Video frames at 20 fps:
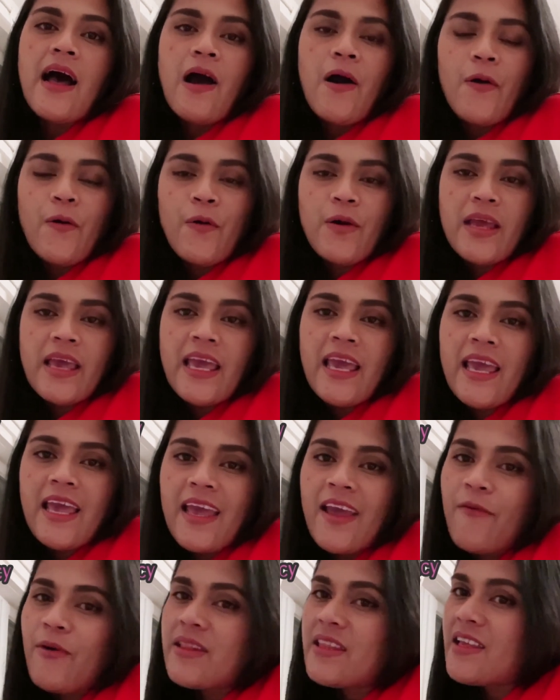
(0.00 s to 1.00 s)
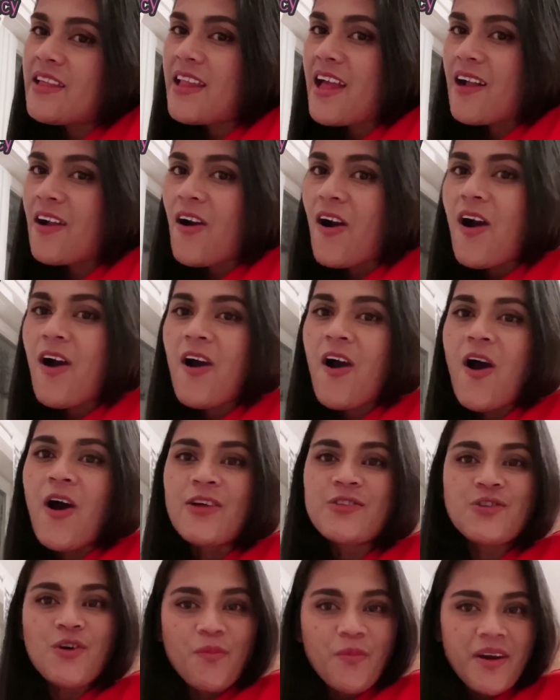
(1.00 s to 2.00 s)
โอเค วันนี้แนนก็ขอ
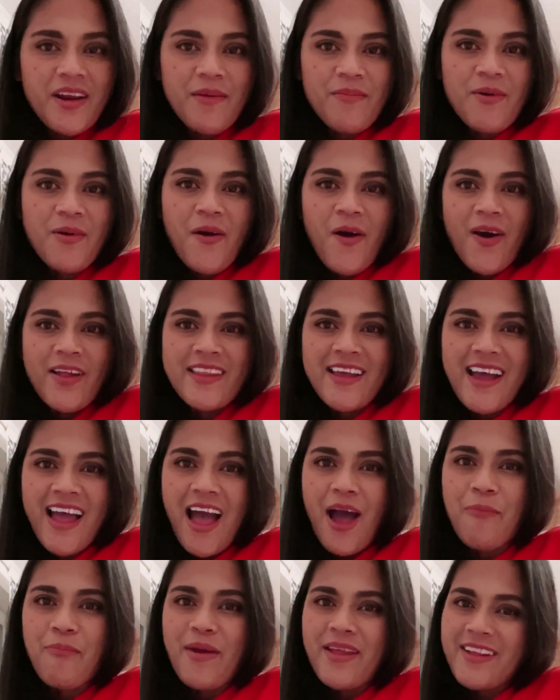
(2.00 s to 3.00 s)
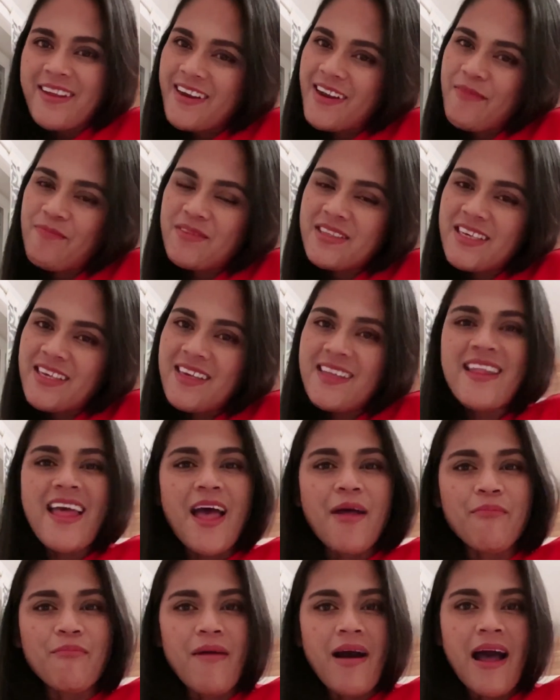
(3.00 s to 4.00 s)
จบคลิปลงก่อนนะคะ เป็นคลิปที่แน
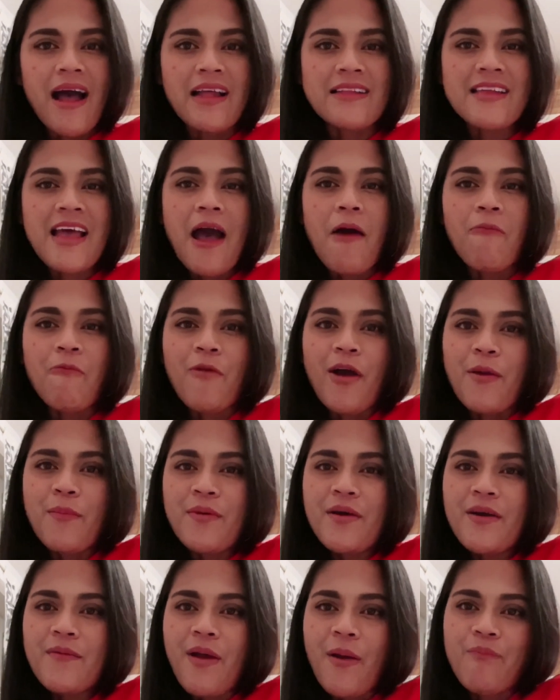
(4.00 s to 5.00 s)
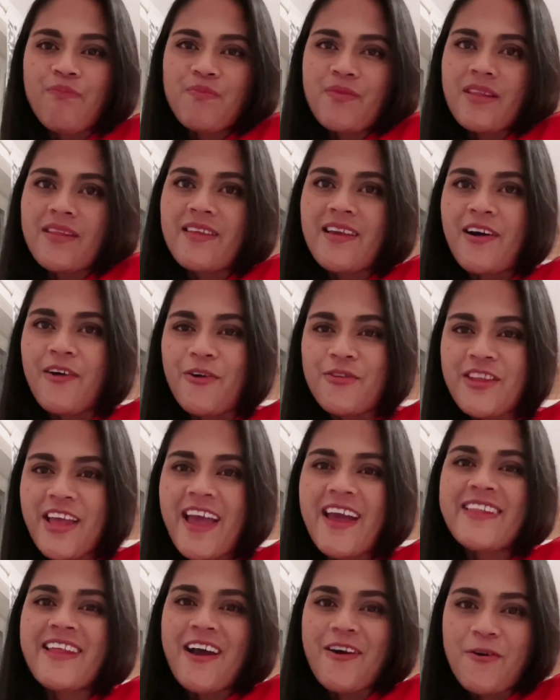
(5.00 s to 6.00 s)
นมาทำไว้เพื่อแบบเดี๋ยวใน
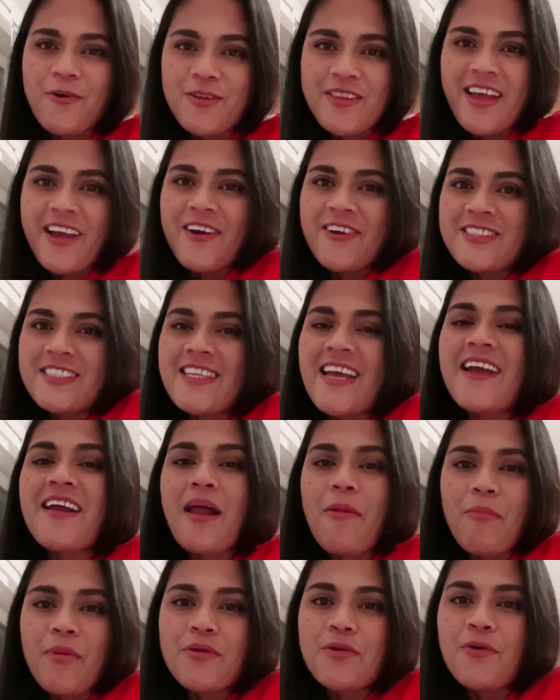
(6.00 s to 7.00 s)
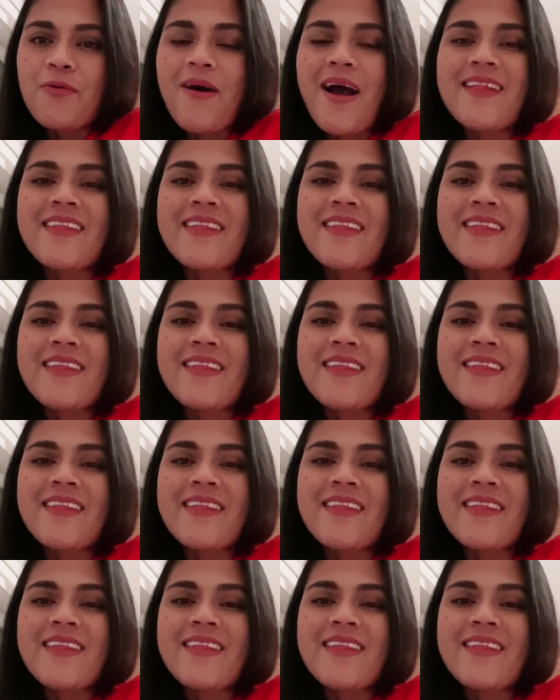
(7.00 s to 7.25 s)
อนาคตแนนก็จะได้กลับมาดูว่า